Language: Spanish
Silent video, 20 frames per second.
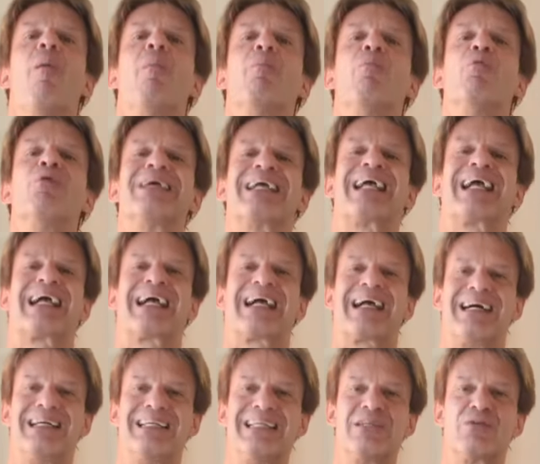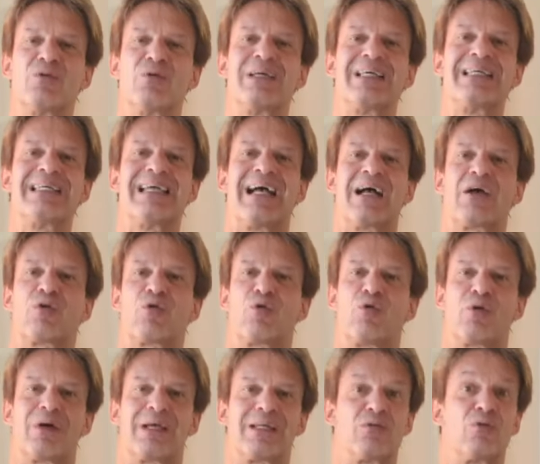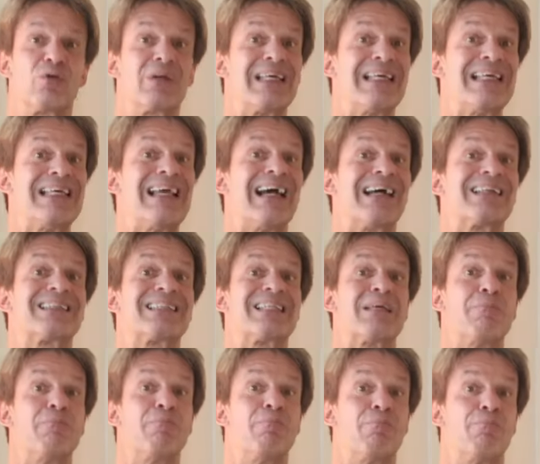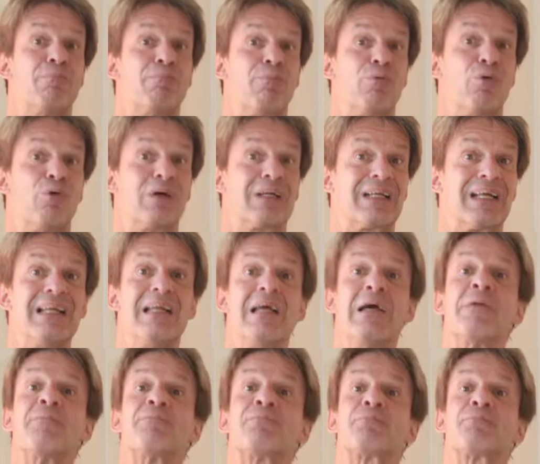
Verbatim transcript: muy cálido y acogedor y atemporal,